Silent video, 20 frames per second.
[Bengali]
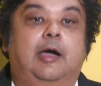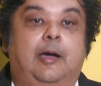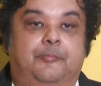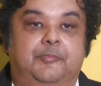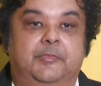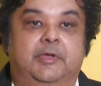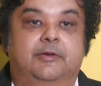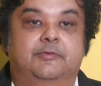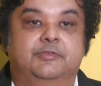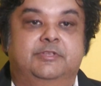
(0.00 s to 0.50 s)

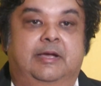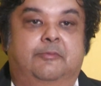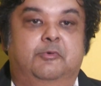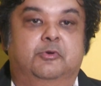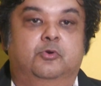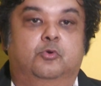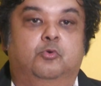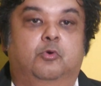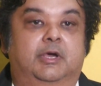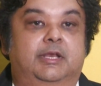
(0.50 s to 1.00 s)
আপনার যেমন
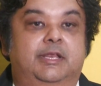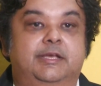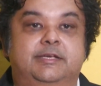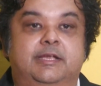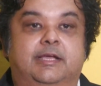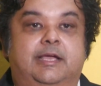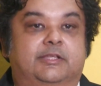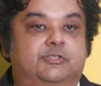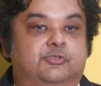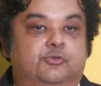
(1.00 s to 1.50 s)
কোয়ালিটি
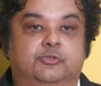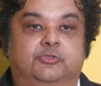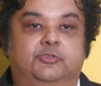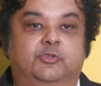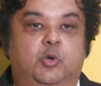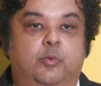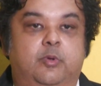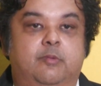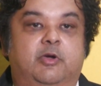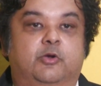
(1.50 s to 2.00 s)
কাজ করতে
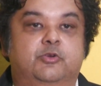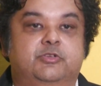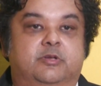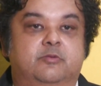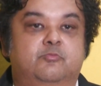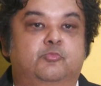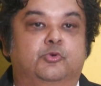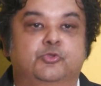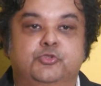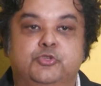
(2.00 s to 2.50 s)
হবে মানুষের
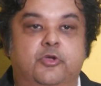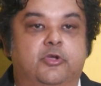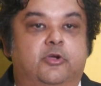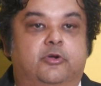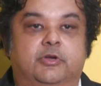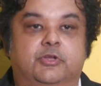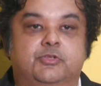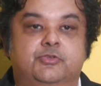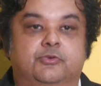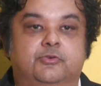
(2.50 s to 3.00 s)
মন জয়
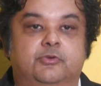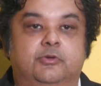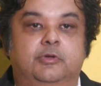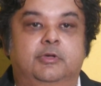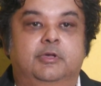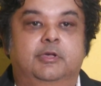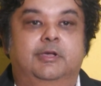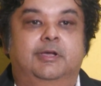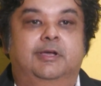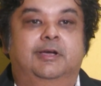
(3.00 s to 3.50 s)
করার জন্য
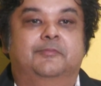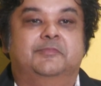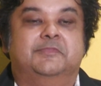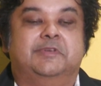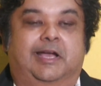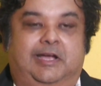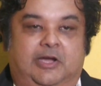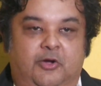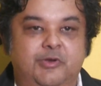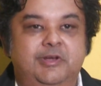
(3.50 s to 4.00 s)

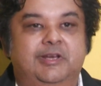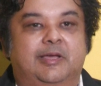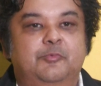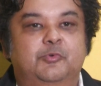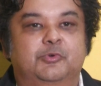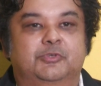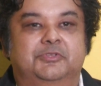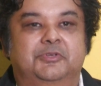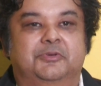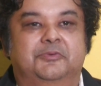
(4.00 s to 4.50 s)
টাকাও ইনকাম
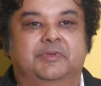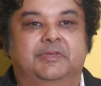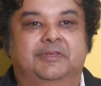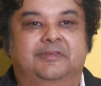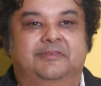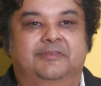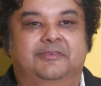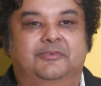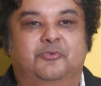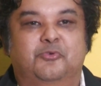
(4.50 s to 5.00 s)
করতে হবে
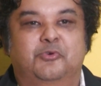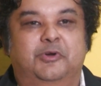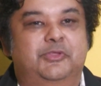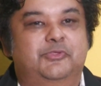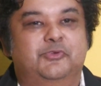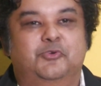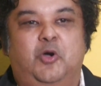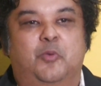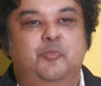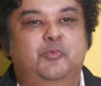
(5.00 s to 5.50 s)
কোনোটাই
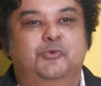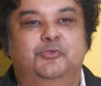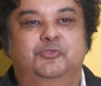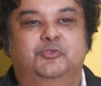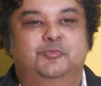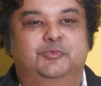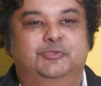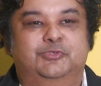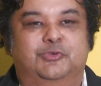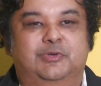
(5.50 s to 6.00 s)
তো কম
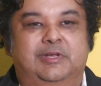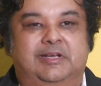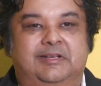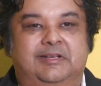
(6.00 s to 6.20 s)
গুরুত্বপূর্ণ না